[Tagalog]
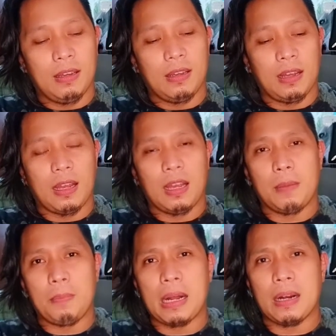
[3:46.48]
uh,
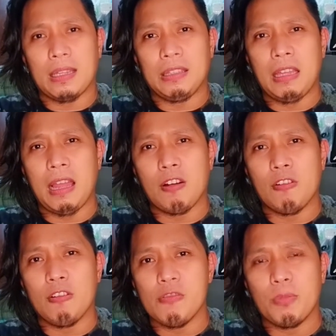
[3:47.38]
parang hindi
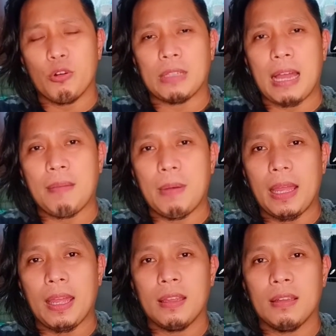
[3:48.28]
ako
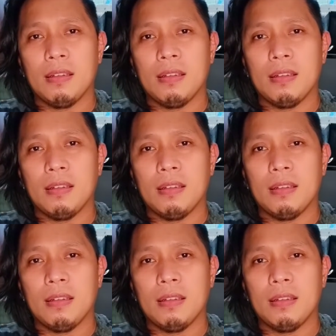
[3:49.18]
komportable